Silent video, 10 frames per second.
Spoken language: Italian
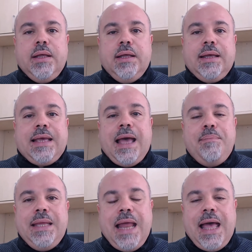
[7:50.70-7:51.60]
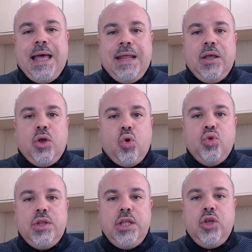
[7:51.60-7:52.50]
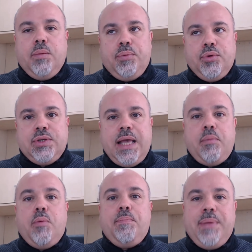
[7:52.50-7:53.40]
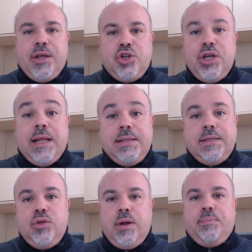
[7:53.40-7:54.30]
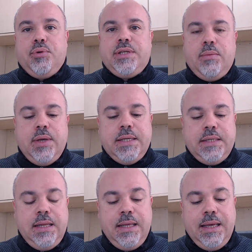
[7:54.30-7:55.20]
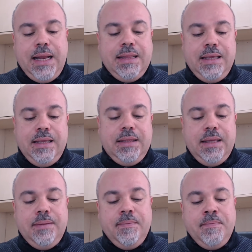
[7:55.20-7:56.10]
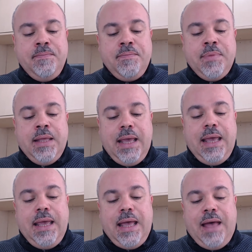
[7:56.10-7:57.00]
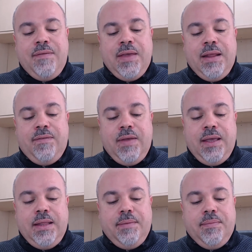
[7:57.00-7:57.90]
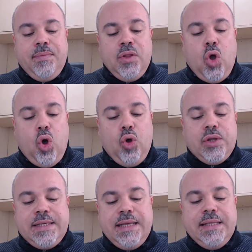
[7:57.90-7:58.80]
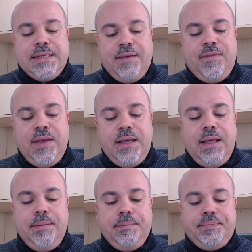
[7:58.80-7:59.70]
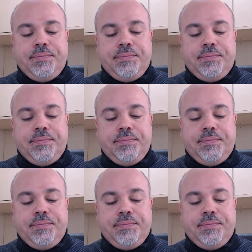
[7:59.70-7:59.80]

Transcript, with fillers: eh, camminare con Dio, possiamo piacere al Signore, possiamo essergli graditi, è avere fede. Or senza fede